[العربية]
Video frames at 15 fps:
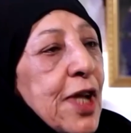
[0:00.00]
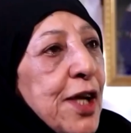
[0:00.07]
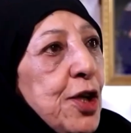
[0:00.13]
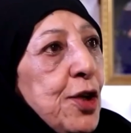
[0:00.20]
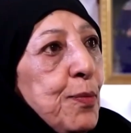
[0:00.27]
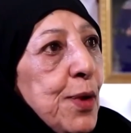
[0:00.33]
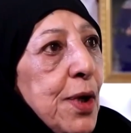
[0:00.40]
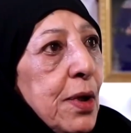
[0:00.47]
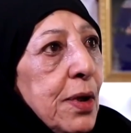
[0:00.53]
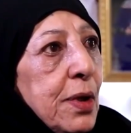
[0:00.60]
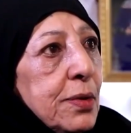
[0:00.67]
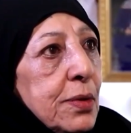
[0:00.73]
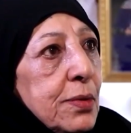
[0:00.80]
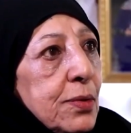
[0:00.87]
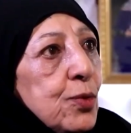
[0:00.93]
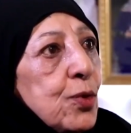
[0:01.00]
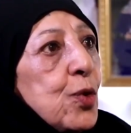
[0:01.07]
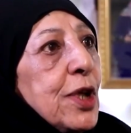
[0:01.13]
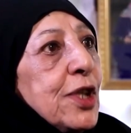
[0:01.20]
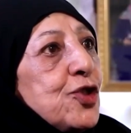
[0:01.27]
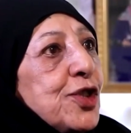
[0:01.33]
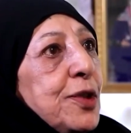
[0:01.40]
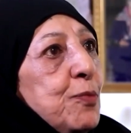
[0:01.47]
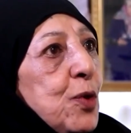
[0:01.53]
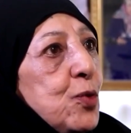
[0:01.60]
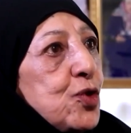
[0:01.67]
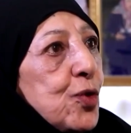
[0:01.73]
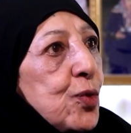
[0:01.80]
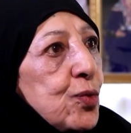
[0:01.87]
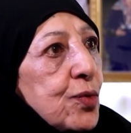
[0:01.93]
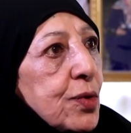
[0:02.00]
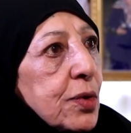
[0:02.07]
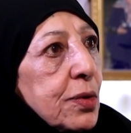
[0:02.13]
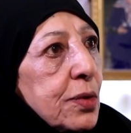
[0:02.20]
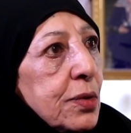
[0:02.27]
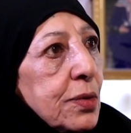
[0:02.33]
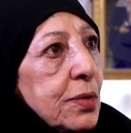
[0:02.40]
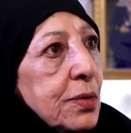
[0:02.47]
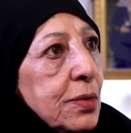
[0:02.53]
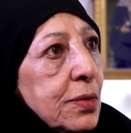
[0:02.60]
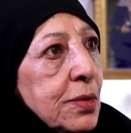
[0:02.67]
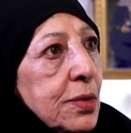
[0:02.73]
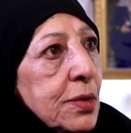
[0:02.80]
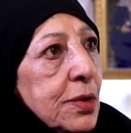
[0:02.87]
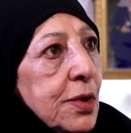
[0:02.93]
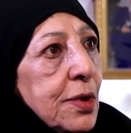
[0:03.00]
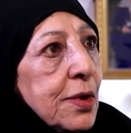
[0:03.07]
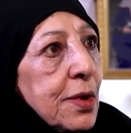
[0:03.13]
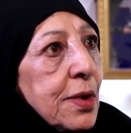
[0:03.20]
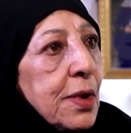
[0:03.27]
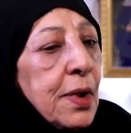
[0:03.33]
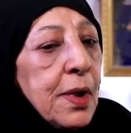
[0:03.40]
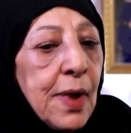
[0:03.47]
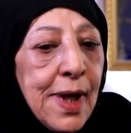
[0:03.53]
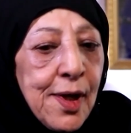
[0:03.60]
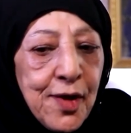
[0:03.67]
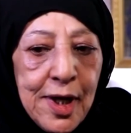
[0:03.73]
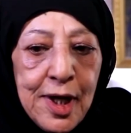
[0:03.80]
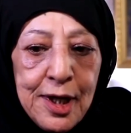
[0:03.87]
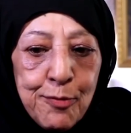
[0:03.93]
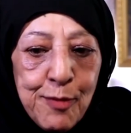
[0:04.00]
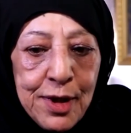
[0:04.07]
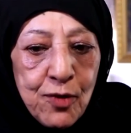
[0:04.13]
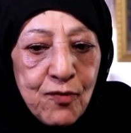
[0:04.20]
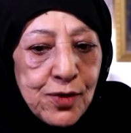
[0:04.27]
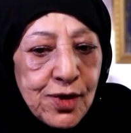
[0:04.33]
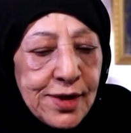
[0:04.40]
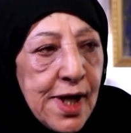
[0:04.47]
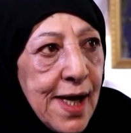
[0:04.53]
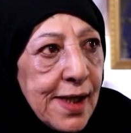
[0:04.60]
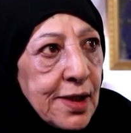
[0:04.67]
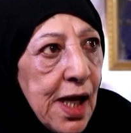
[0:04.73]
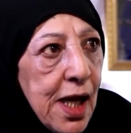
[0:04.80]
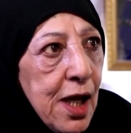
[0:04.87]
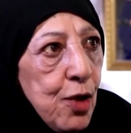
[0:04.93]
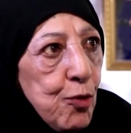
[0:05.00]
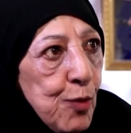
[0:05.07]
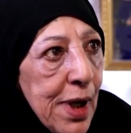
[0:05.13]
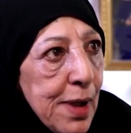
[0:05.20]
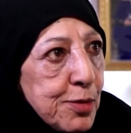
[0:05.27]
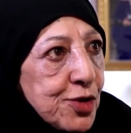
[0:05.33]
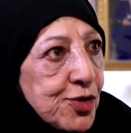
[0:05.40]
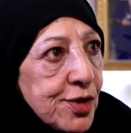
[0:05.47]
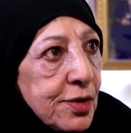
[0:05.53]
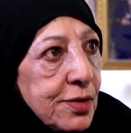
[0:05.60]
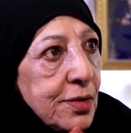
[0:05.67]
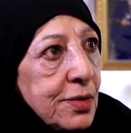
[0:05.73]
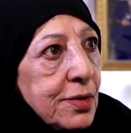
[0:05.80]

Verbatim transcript: طيبة وكل شيء موجود هذا لما النفس كادحة ما بش